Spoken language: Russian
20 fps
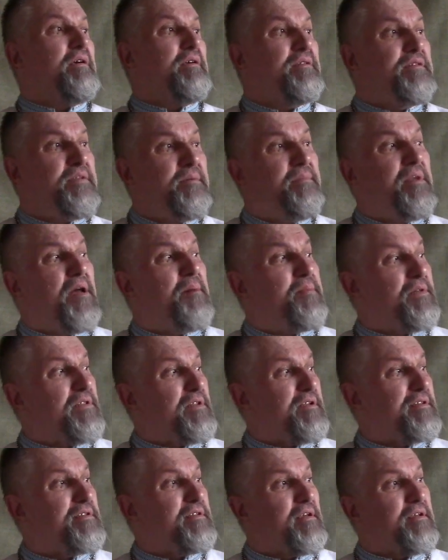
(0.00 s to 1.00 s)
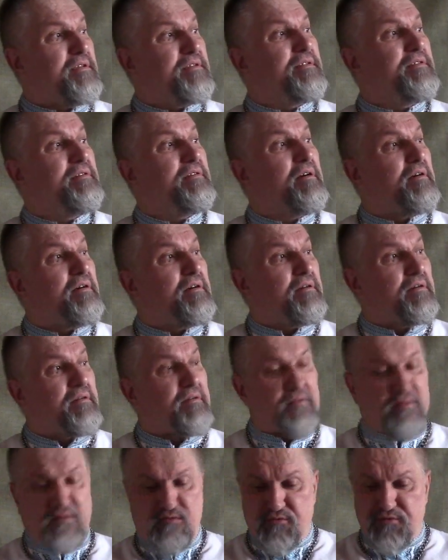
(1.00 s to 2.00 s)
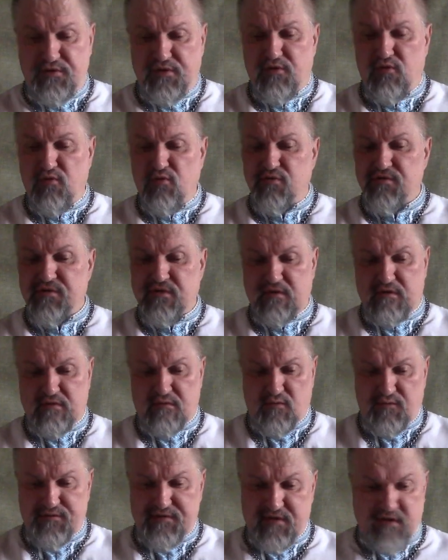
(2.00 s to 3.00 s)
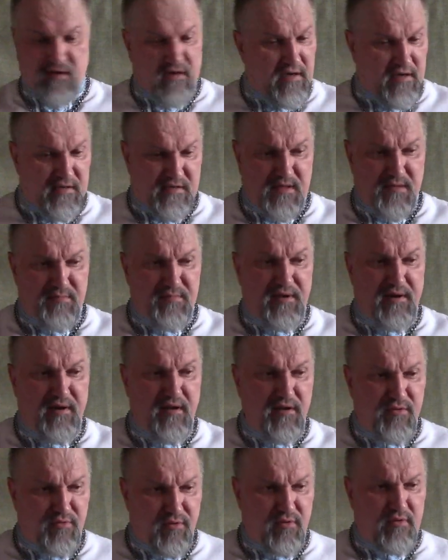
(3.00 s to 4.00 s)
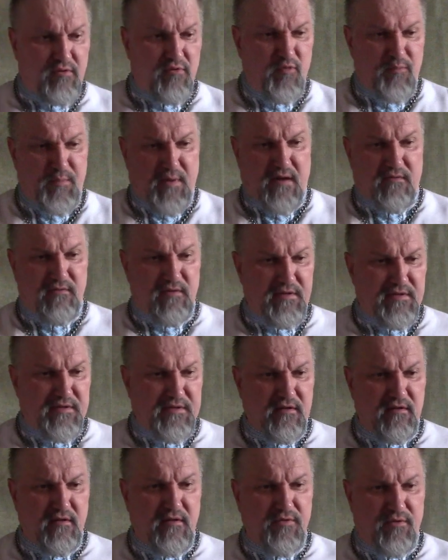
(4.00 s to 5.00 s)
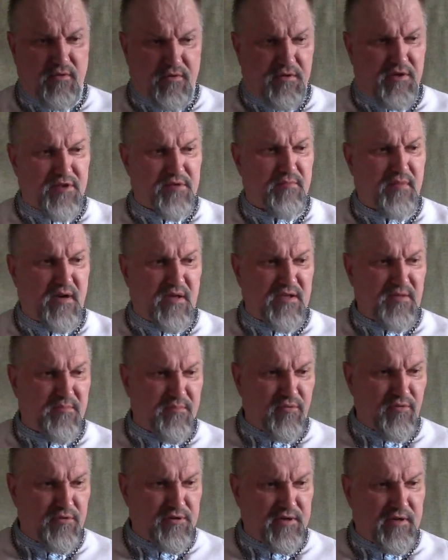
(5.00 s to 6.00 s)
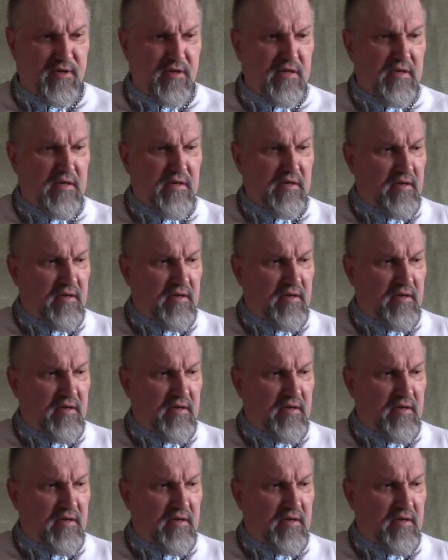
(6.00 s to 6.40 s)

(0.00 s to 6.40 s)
земля потряслась, а, у них узы у всех ослабели, не только у Павла и Силы, не только наши братья получили